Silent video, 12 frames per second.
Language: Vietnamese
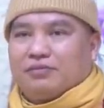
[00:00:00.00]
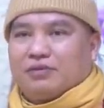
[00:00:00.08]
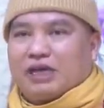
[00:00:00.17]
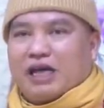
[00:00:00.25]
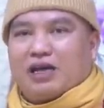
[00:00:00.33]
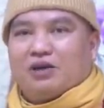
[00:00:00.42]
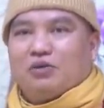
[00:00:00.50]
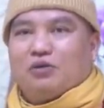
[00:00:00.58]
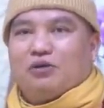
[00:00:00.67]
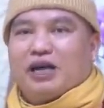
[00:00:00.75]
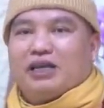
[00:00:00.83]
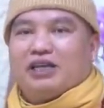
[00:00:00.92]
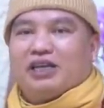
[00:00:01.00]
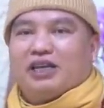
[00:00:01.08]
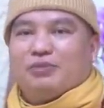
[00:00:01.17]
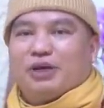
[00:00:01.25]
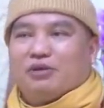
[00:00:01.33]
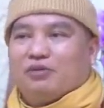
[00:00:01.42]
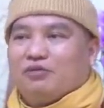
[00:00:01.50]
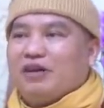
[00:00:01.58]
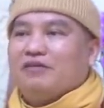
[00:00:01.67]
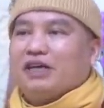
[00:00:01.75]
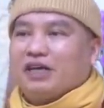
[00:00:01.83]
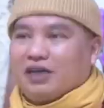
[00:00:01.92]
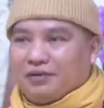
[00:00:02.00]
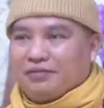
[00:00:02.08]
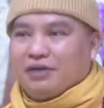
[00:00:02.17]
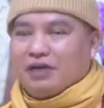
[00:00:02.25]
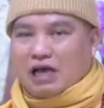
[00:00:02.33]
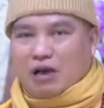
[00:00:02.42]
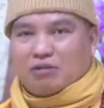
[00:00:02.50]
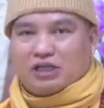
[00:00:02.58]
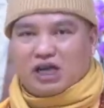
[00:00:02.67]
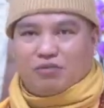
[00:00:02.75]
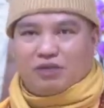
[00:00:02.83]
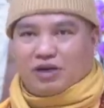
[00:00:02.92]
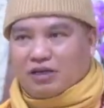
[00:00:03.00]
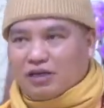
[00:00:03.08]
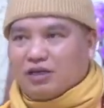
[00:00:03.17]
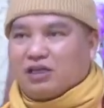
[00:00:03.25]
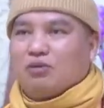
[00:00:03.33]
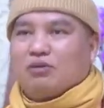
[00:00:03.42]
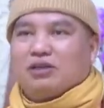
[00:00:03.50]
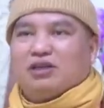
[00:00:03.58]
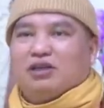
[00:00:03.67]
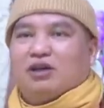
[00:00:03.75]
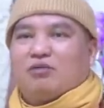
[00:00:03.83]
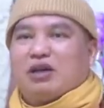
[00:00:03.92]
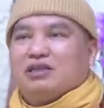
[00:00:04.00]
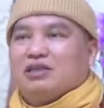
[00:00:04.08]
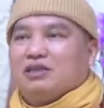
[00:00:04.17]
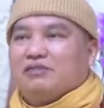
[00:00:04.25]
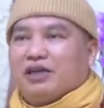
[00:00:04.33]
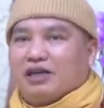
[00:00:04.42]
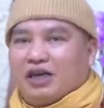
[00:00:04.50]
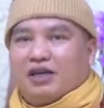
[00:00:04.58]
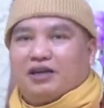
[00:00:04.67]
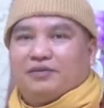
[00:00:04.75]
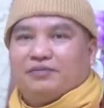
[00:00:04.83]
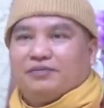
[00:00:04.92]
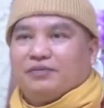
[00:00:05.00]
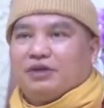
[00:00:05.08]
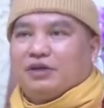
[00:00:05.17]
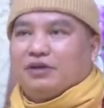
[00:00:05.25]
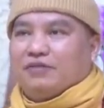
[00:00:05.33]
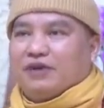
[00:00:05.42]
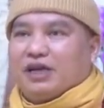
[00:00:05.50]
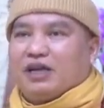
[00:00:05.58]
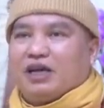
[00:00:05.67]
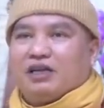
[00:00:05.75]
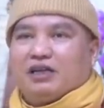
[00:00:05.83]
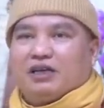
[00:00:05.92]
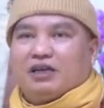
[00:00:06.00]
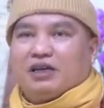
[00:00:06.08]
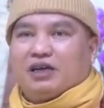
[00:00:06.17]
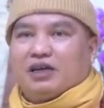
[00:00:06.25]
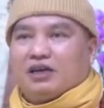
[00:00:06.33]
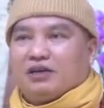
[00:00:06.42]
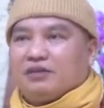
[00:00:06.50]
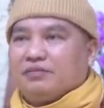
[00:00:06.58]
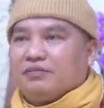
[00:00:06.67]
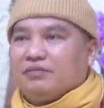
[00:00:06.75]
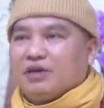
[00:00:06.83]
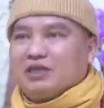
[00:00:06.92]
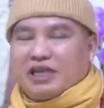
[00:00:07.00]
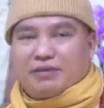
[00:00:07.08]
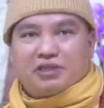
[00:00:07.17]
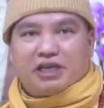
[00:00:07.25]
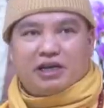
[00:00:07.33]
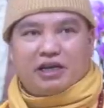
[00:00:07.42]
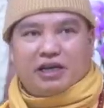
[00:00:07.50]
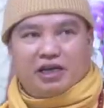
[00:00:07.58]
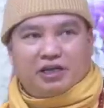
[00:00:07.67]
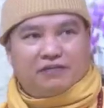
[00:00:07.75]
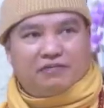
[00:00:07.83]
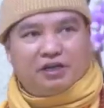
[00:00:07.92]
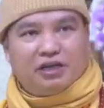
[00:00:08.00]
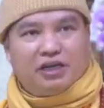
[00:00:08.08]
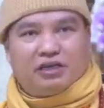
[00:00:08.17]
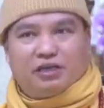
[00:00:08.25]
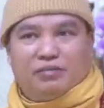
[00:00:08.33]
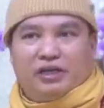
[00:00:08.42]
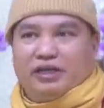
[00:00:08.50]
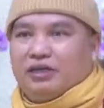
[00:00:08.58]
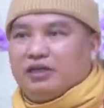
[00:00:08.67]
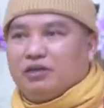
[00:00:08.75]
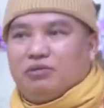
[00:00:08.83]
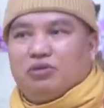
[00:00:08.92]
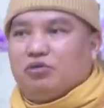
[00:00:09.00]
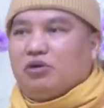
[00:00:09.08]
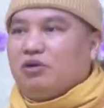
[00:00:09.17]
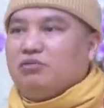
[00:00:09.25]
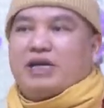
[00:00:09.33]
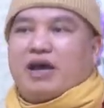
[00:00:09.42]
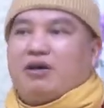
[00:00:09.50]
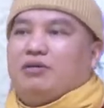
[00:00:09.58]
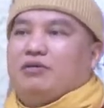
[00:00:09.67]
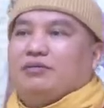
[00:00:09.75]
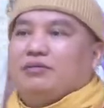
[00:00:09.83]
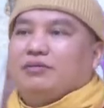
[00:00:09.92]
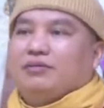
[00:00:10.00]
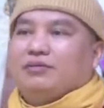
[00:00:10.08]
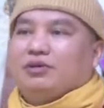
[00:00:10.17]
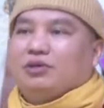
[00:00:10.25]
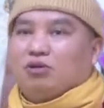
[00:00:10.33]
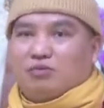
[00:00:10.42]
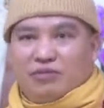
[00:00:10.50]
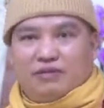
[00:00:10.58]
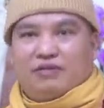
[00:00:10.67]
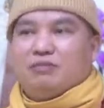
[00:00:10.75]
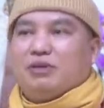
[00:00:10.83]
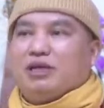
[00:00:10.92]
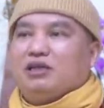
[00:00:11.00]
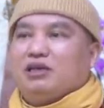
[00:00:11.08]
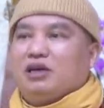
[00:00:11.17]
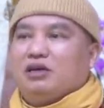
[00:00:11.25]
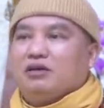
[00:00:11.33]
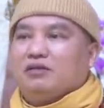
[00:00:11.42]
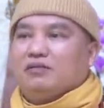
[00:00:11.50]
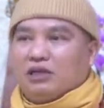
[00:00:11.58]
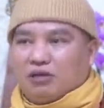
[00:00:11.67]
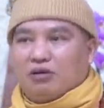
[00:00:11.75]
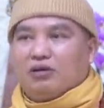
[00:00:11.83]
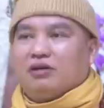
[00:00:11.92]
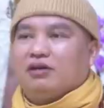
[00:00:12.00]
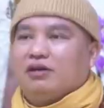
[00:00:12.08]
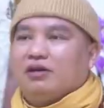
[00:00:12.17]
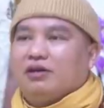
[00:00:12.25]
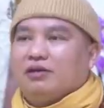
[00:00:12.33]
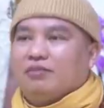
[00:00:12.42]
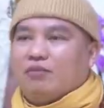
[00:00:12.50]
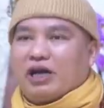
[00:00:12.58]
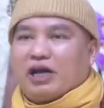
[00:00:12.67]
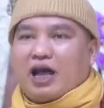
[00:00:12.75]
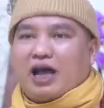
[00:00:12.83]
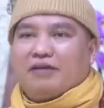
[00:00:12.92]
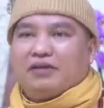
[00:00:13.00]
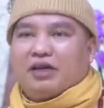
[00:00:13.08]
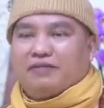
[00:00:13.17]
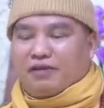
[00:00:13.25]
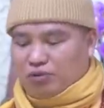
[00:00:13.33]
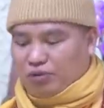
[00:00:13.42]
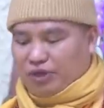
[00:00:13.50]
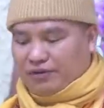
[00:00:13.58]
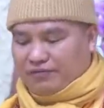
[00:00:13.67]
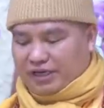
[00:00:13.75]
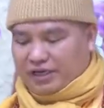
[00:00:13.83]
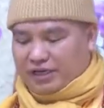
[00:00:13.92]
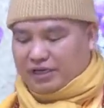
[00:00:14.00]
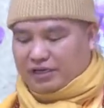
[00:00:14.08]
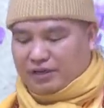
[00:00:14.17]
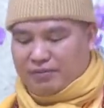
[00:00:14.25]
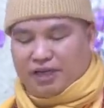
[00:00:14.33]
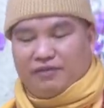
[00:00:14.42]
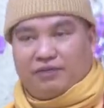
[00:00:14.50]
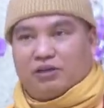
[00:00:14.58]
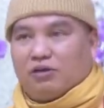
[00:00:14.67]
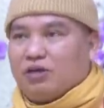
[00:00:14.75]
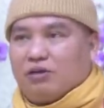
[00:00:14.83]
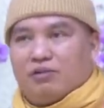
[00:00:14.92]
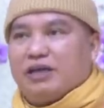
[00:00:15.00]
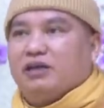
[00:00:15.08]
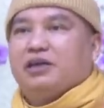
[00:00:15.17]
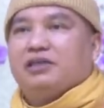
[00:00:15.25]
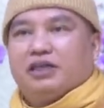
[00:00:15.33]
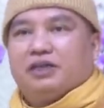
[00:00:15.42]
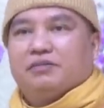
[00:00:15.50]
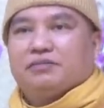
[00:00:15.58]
nghe các cụ nói như thế mình cũng phải về học xong một cái tức tốc từ ở quán xứ về đây về đây thì à, mình xem xét lại hết cái vấn đề tâm linh ở trong chùa không sao chùa mình vẫn bình thường vẫn tốt mọi cái về phong thủy về à, tâm linh vẫn tốt không ảnh hưởng gì